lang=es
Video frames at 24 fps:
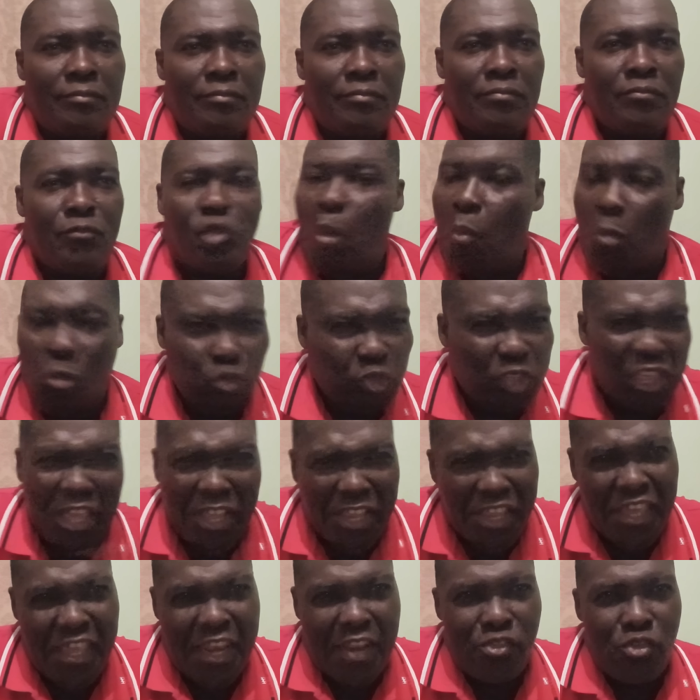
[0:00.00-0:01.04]
Como ustedes
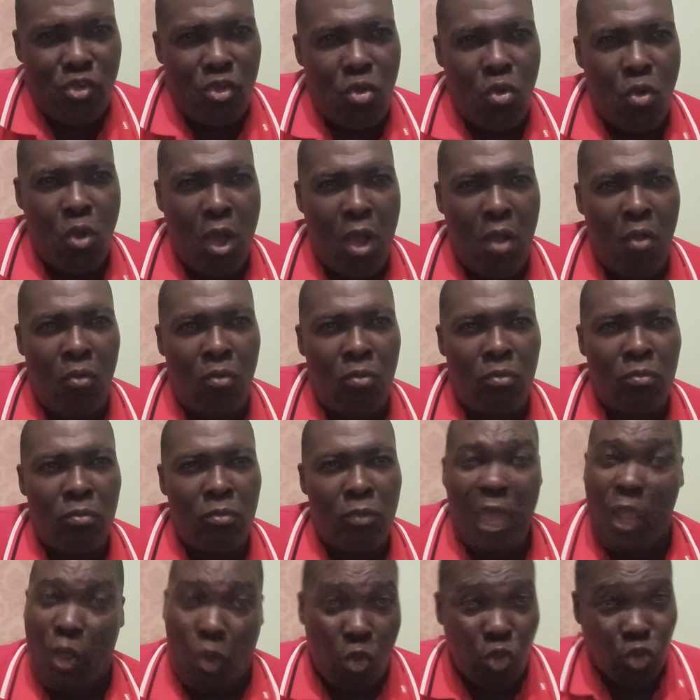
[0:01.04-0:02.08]
quieran, yo lo hago.
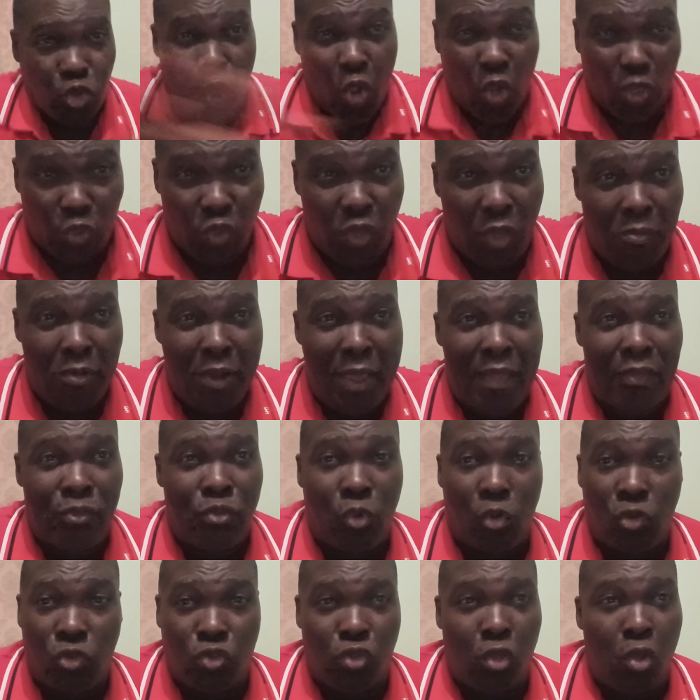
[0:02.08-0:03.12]
Es con todo que estoy hablando,
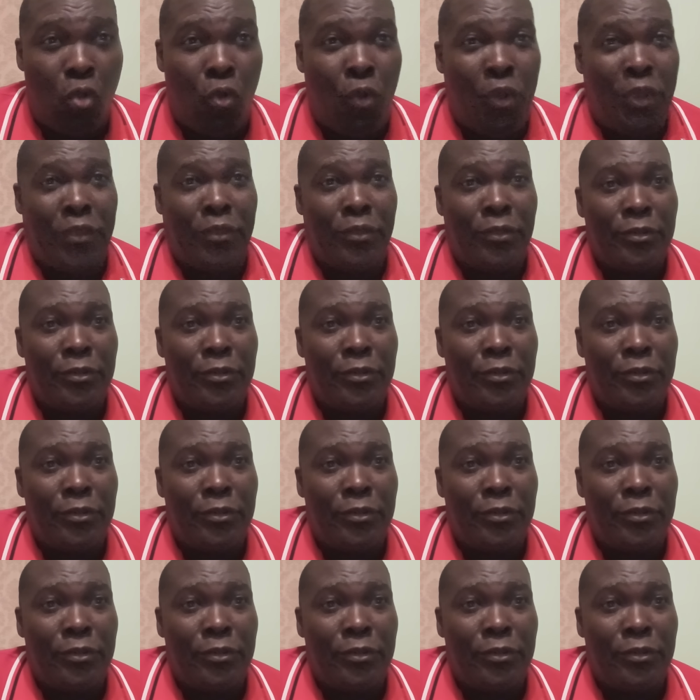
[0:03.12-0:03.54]
con todo es. Eh.